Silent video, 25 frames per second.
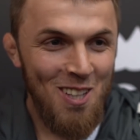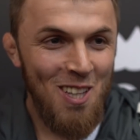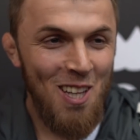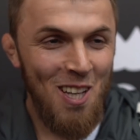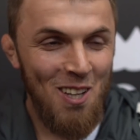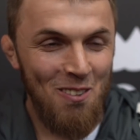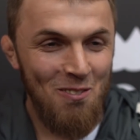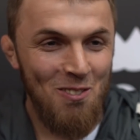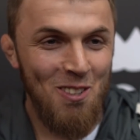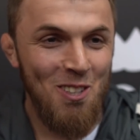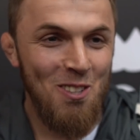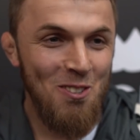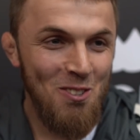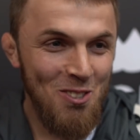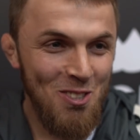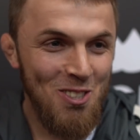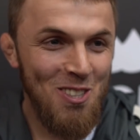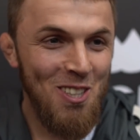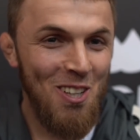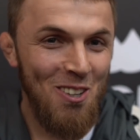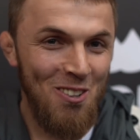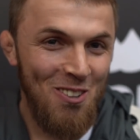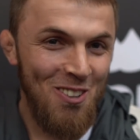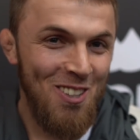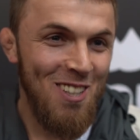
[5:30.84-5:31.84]
Да, мне
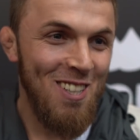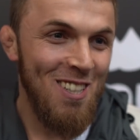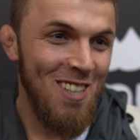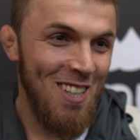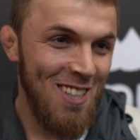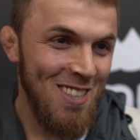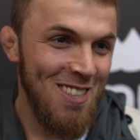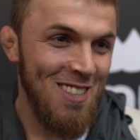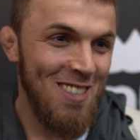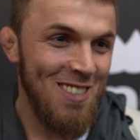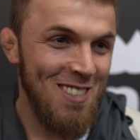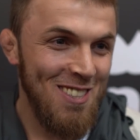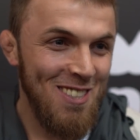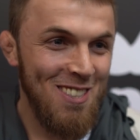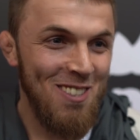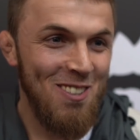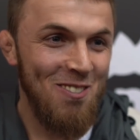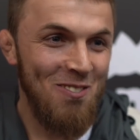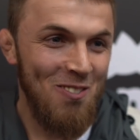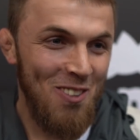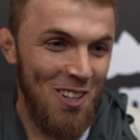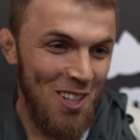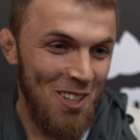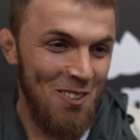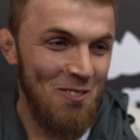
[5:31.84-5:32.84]
нужен такой ирландец.
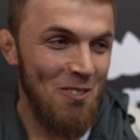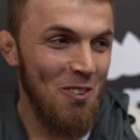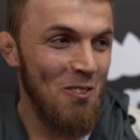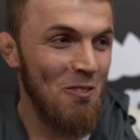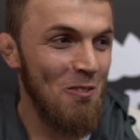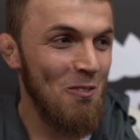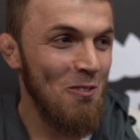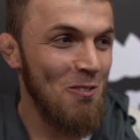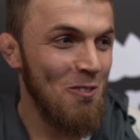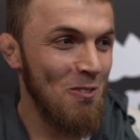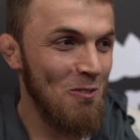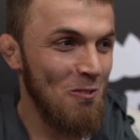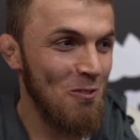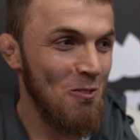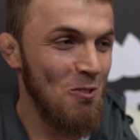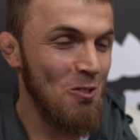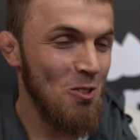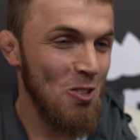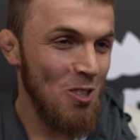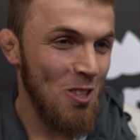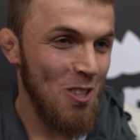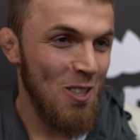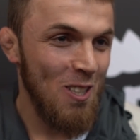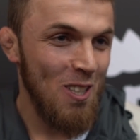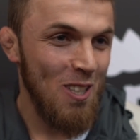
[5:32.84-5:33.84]
По-любому
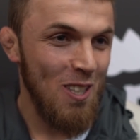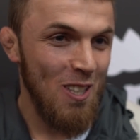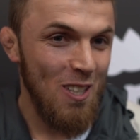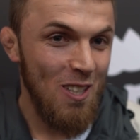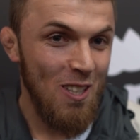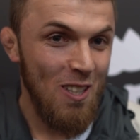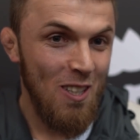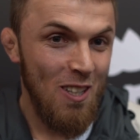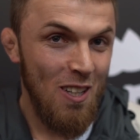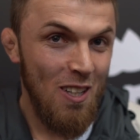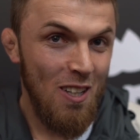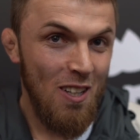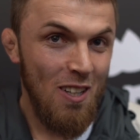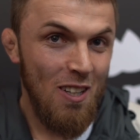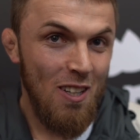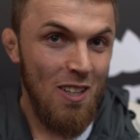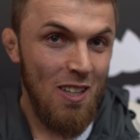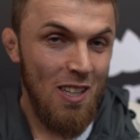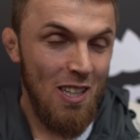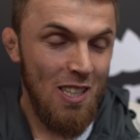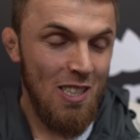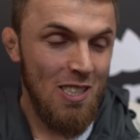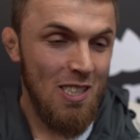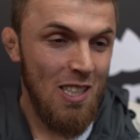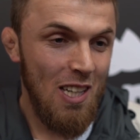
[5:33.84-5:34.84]
нужен. И
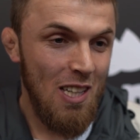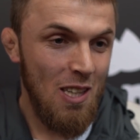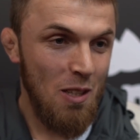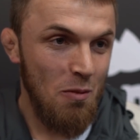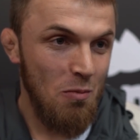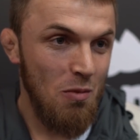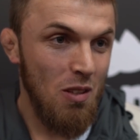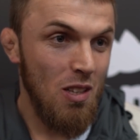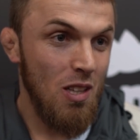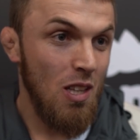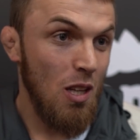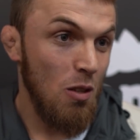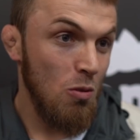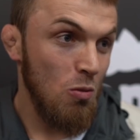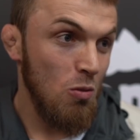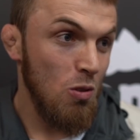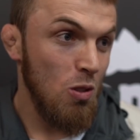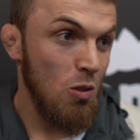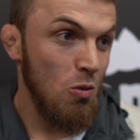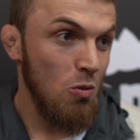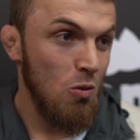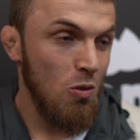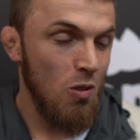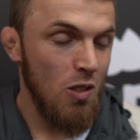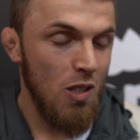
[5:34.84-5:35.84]
если они мне
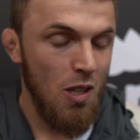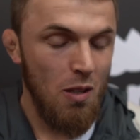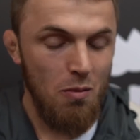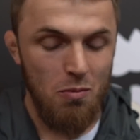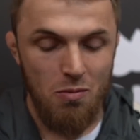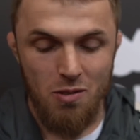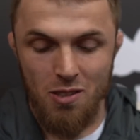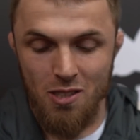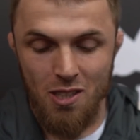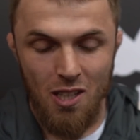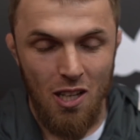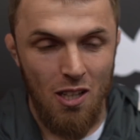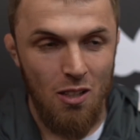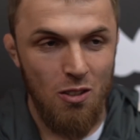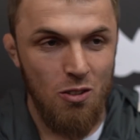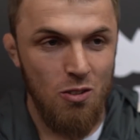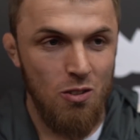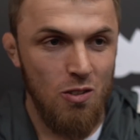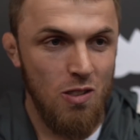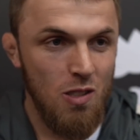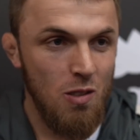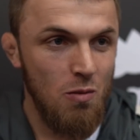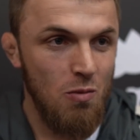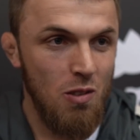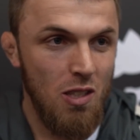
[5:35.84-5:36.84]
дадут его, я с
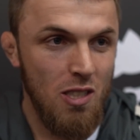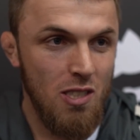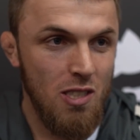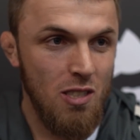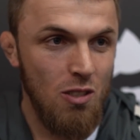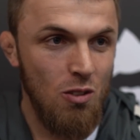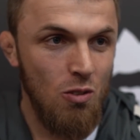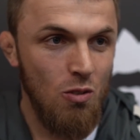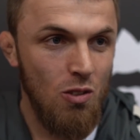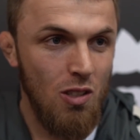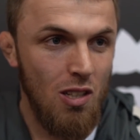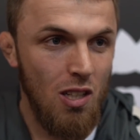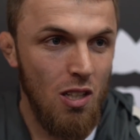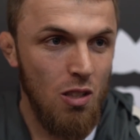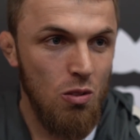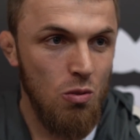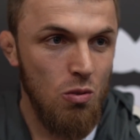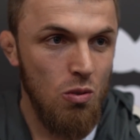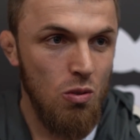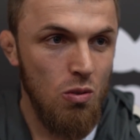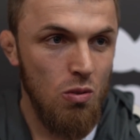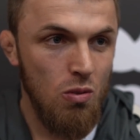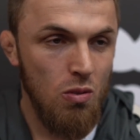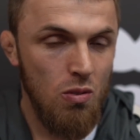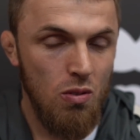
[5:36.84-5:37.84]
радостью с ним разделю
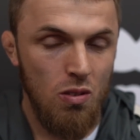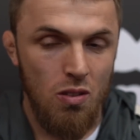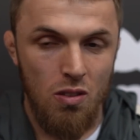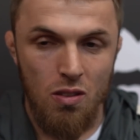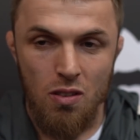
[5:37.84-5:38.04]
клетку.